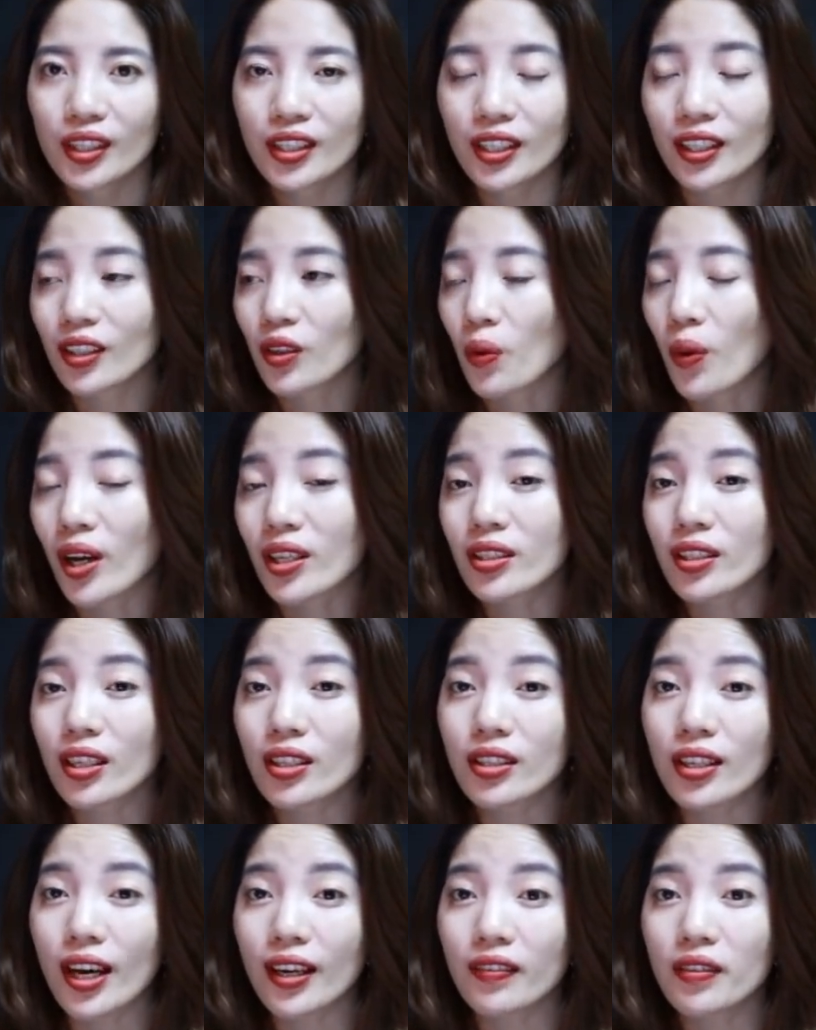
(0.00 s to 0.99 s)
Chị đã quá
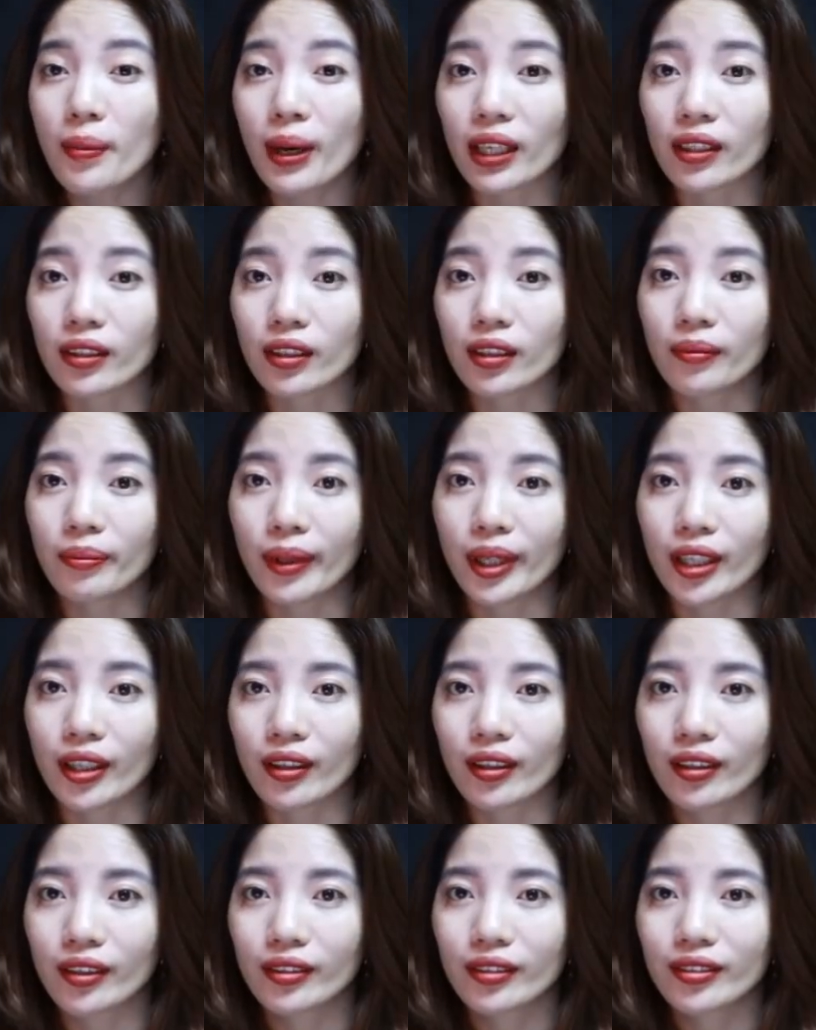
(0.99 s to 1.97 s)
dễ dãi với bản thân mình.
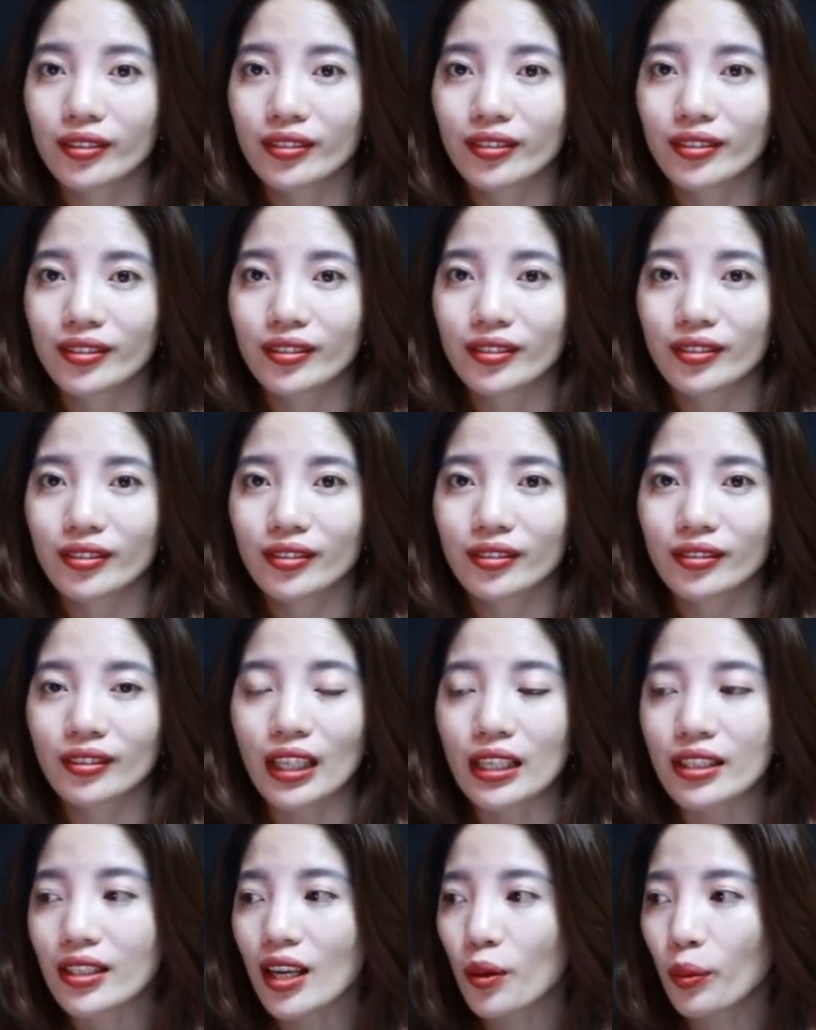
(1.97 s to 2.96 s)

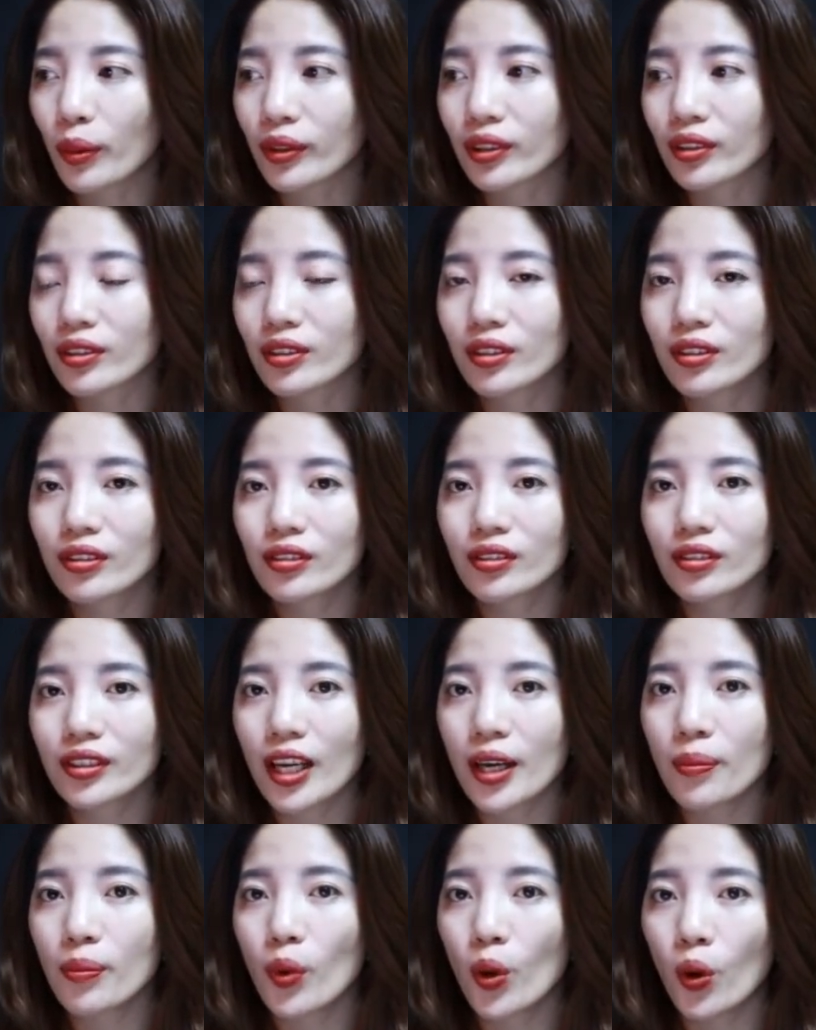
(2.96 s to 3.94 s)
Tại sao mà tự dưng
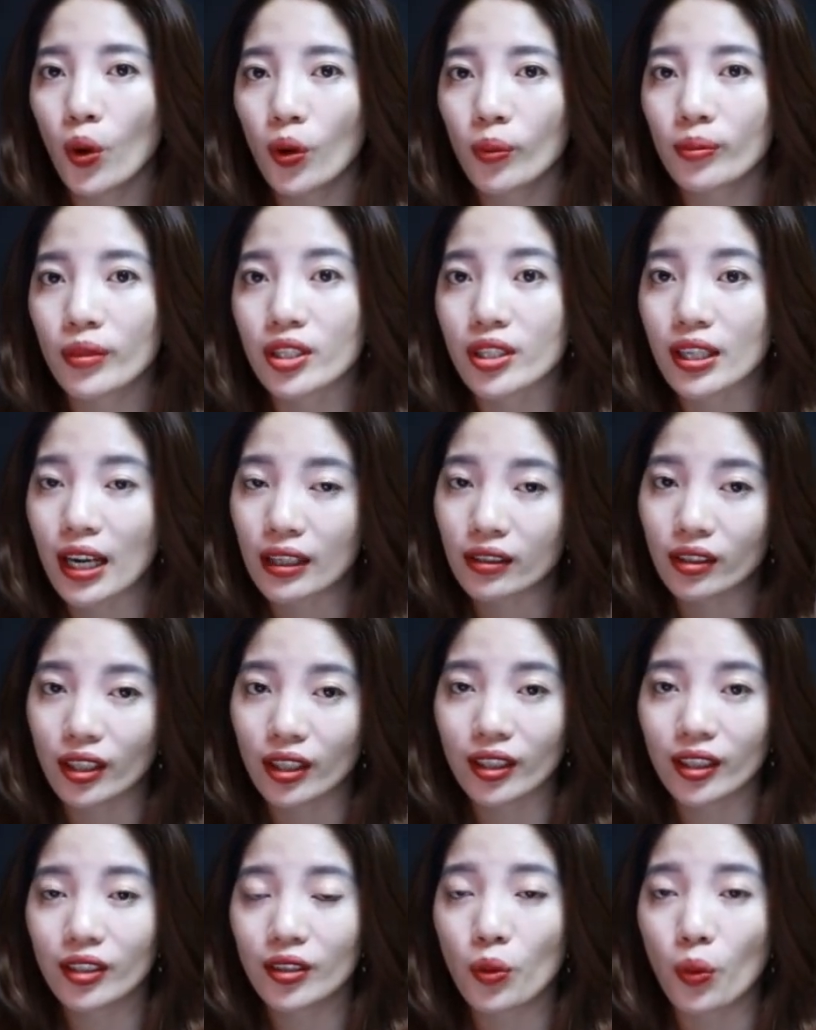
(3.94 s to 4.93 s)
đêm hôm mà sang
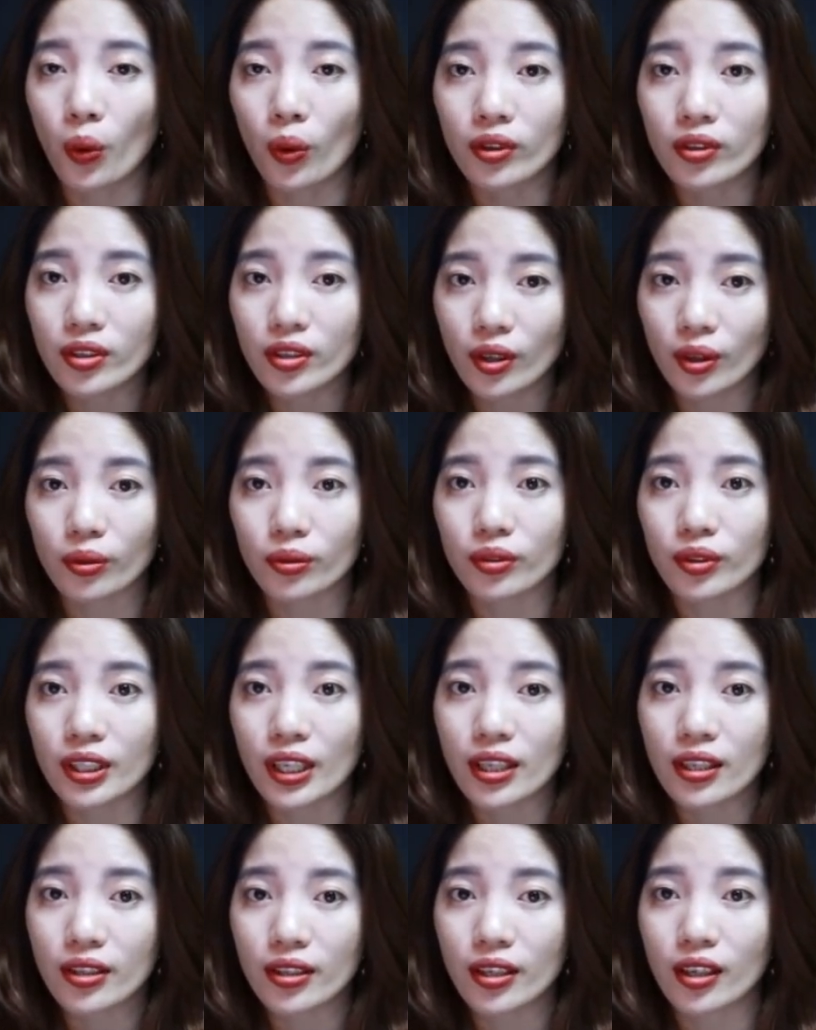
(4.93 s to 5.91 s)
đấy uống rượu
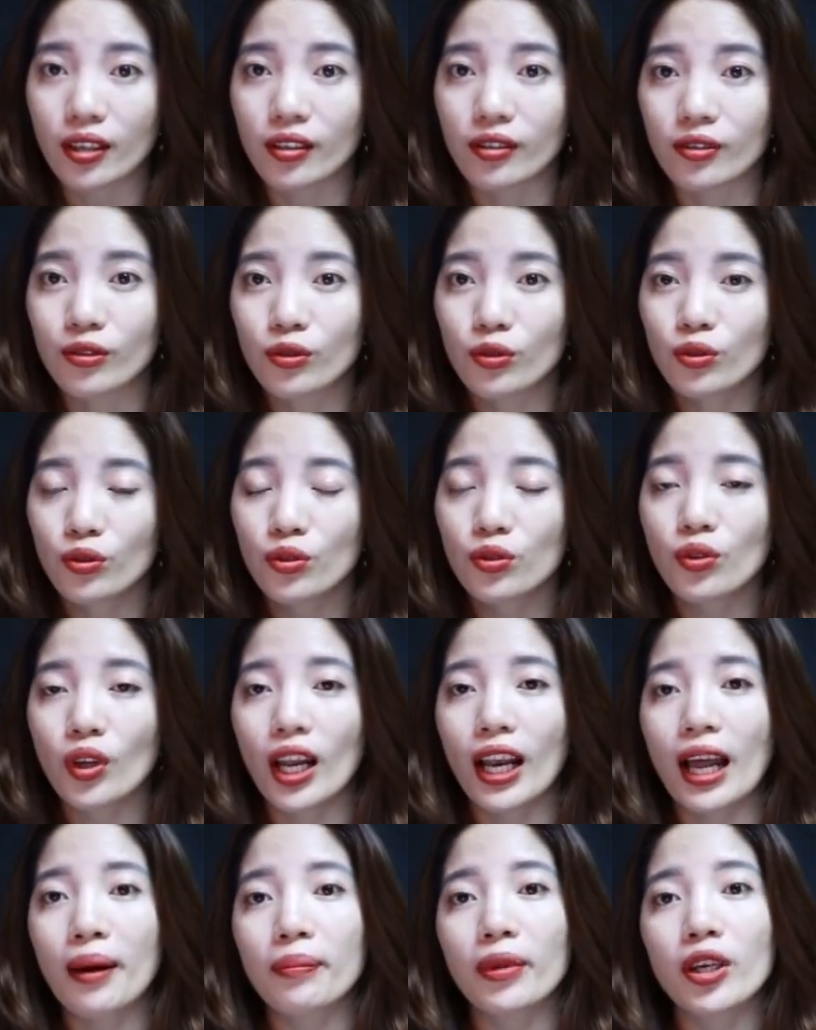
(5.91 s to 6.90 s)
say xỉn rồi
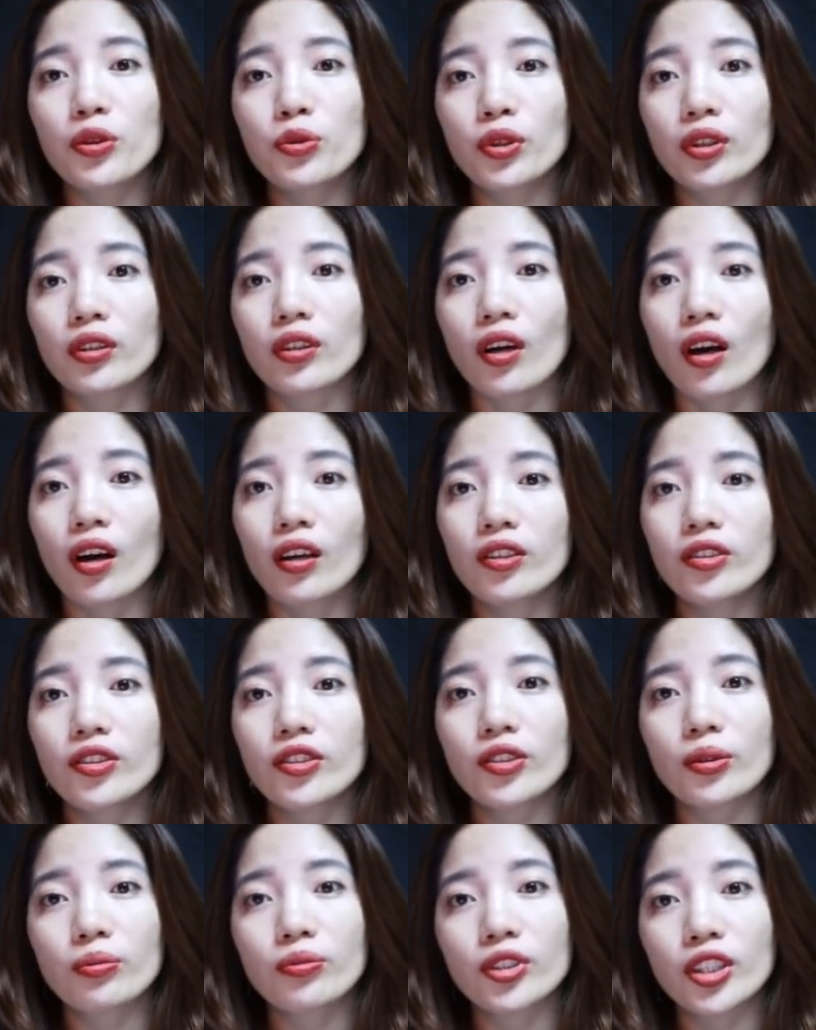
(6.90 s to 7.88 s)
lại làm cái chuyện đó
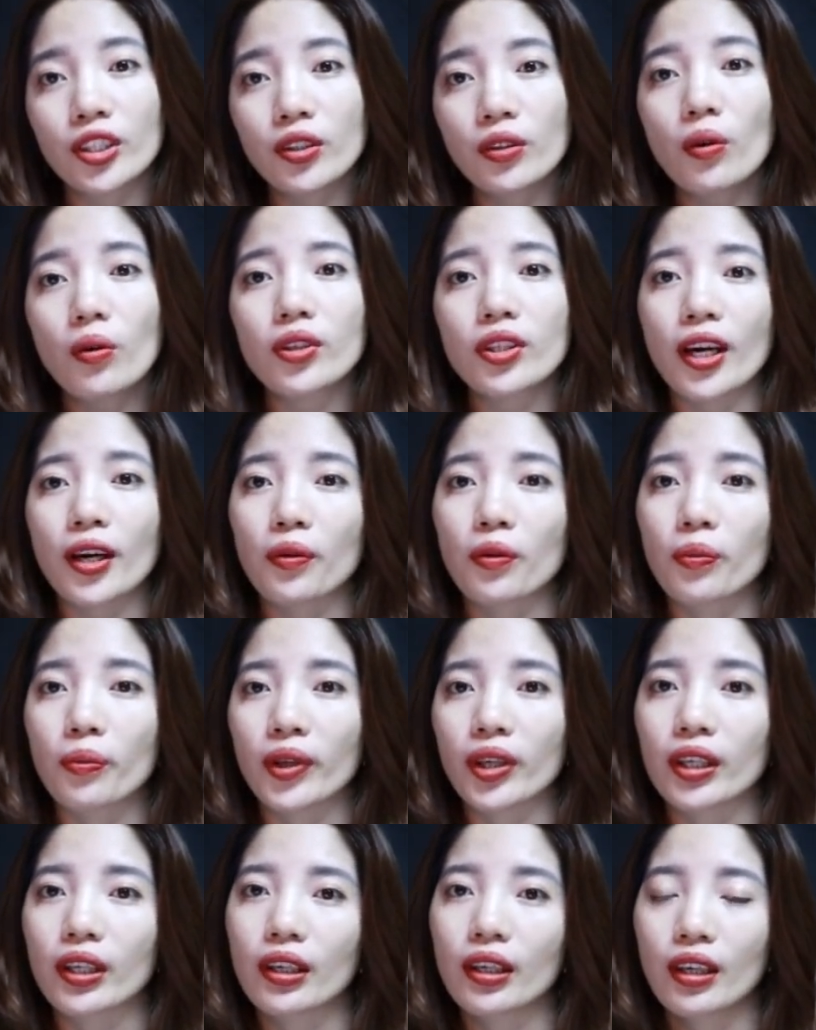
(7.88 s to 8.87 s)
trong chính ngôi nhà của
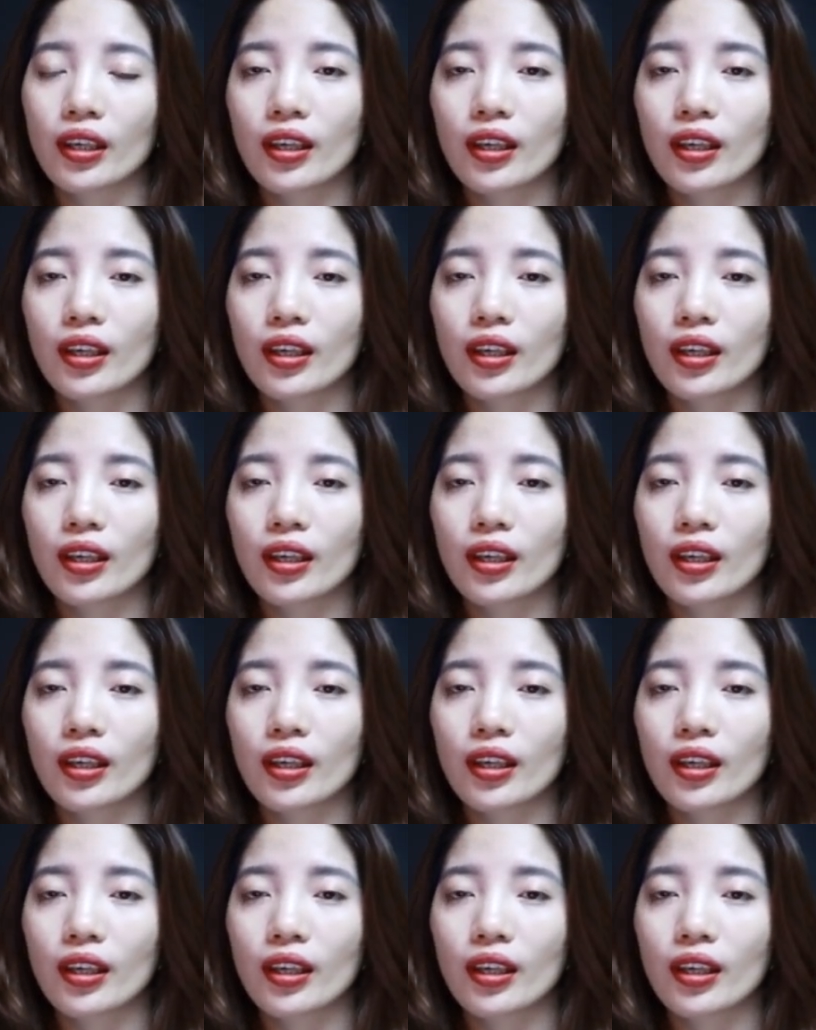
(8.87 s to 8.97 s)
mình.